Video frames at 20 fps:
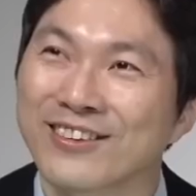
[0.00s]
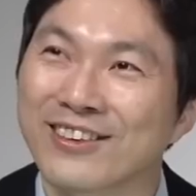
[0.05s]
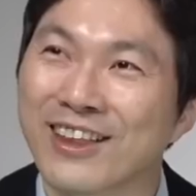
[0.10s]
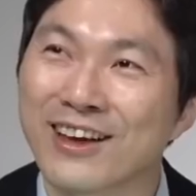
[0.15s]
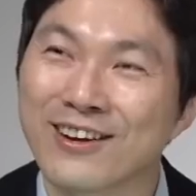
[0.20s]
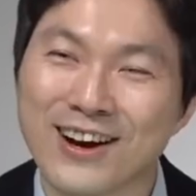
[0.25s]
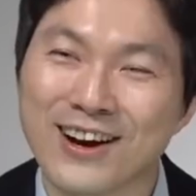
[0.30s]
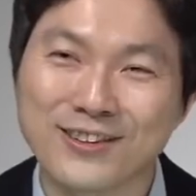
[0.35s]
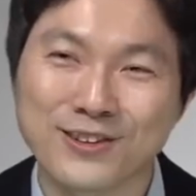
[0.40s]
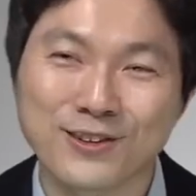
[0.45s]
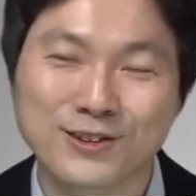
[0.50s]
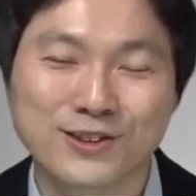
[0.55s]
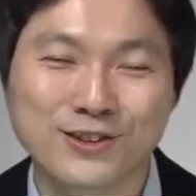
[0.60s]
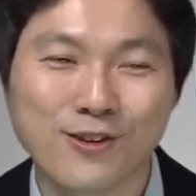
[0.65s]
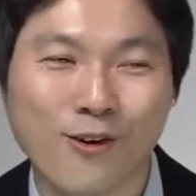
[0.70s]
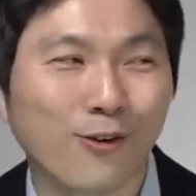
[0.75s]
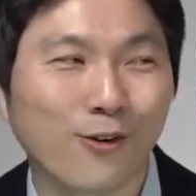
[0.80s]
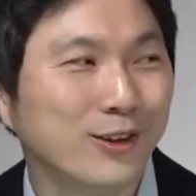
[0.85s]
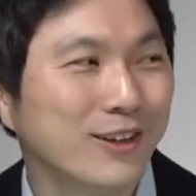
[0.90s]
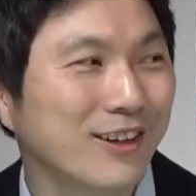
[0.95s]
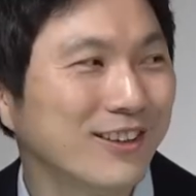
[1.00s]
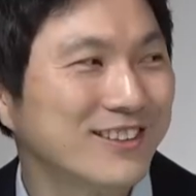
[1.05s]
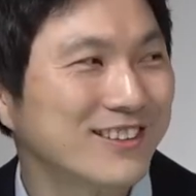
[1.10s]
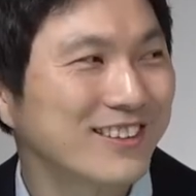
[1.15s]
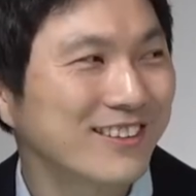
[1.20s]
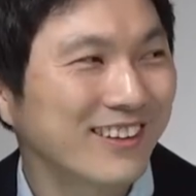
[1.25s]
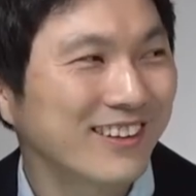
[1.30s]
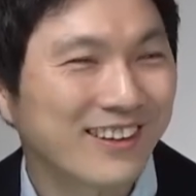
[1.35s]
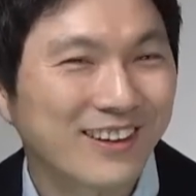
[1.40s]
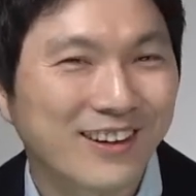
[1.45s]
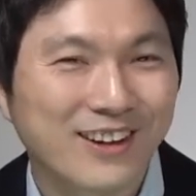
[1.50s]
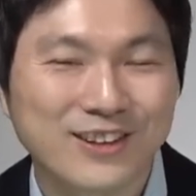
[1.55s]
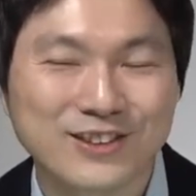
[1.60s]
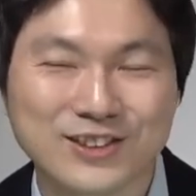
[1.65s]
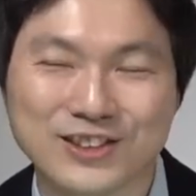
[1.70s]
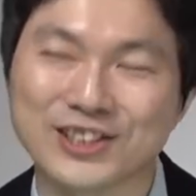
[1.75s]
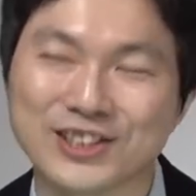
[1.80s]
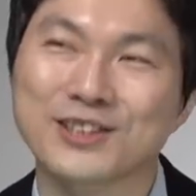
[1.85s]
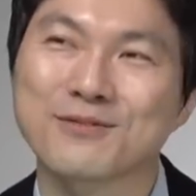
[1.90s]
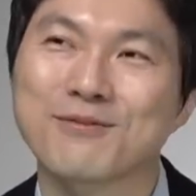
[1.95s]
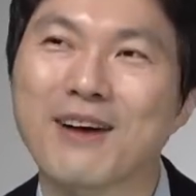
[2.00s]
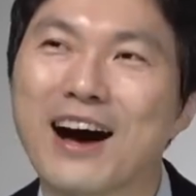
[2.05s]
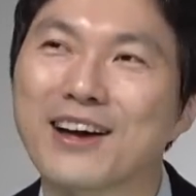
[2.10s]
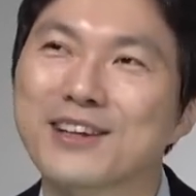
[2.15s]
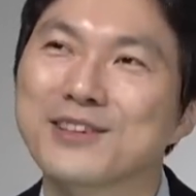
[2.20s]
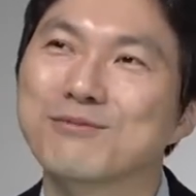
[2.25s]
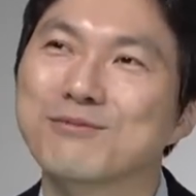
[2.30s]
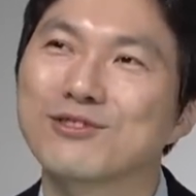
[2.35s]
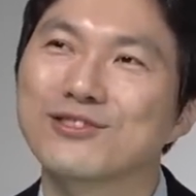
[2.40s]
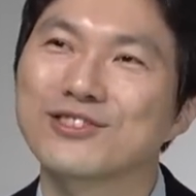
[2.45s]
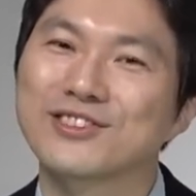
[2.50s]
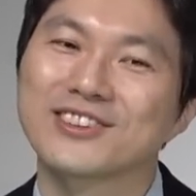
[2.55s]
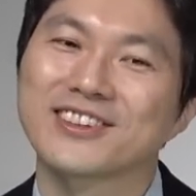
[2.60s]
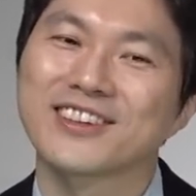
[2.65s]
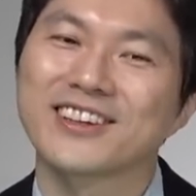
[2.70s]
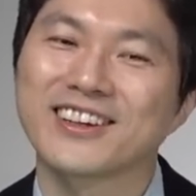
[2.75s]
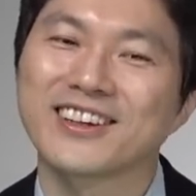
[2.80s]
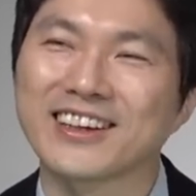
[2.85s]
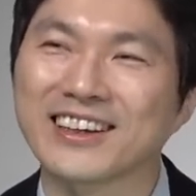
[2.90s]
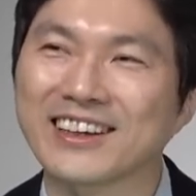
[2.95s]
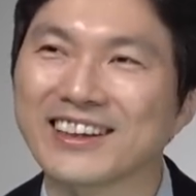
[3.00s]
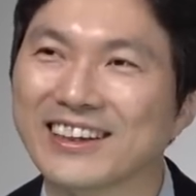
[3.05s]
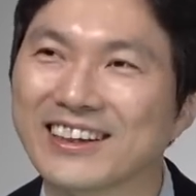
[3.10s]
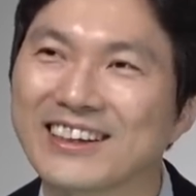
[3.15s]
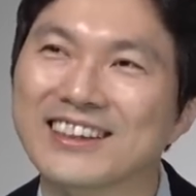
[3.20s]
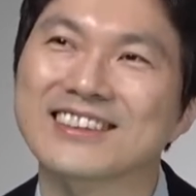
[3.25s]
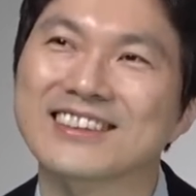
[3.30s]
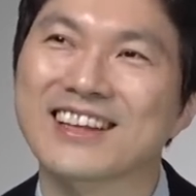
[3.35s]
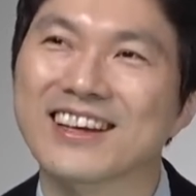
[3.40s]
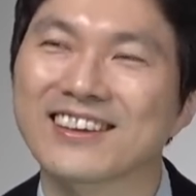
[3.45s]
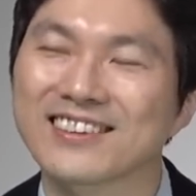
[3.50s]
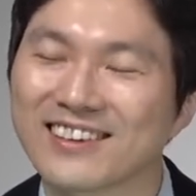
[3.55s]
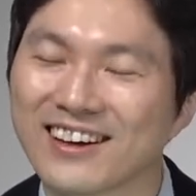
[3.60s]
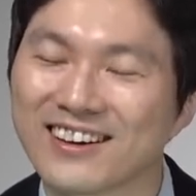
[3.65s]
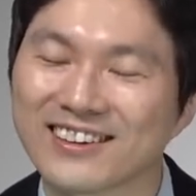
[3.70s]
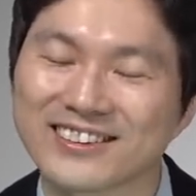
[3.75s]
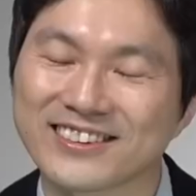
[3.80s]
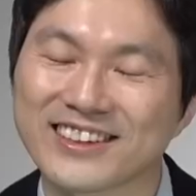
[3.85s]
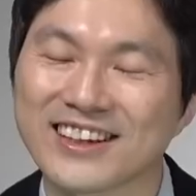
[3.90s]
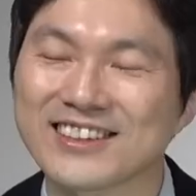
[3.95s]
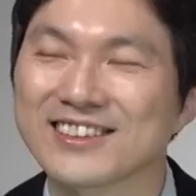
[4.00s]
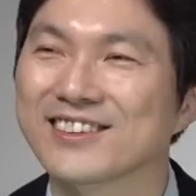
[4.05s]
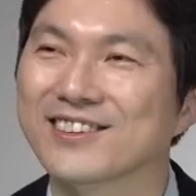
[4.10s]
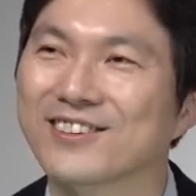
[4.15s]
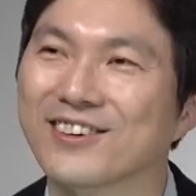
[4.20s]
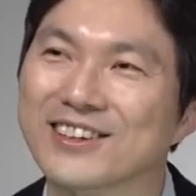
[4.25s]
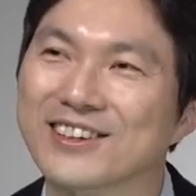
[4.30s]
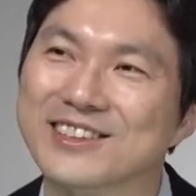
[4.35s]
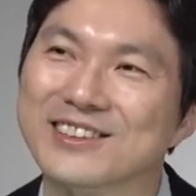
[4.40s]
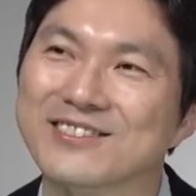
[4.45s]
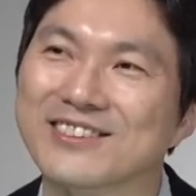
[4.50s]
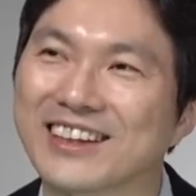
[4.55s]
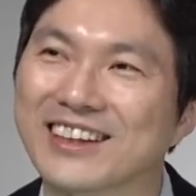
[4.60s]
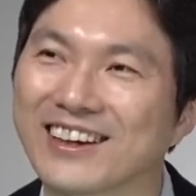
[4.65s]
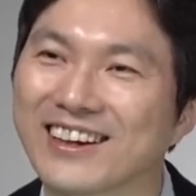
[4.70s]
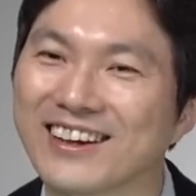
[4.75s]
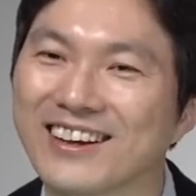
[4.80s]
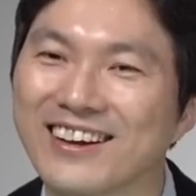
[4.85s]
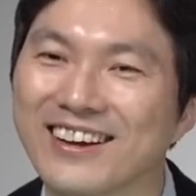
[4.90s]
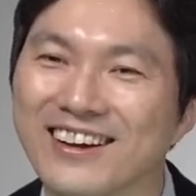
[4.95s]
내가 알던 그 형 어디 갔지? 지금 많은 분들이 이 생각을 하실 것 같습니다.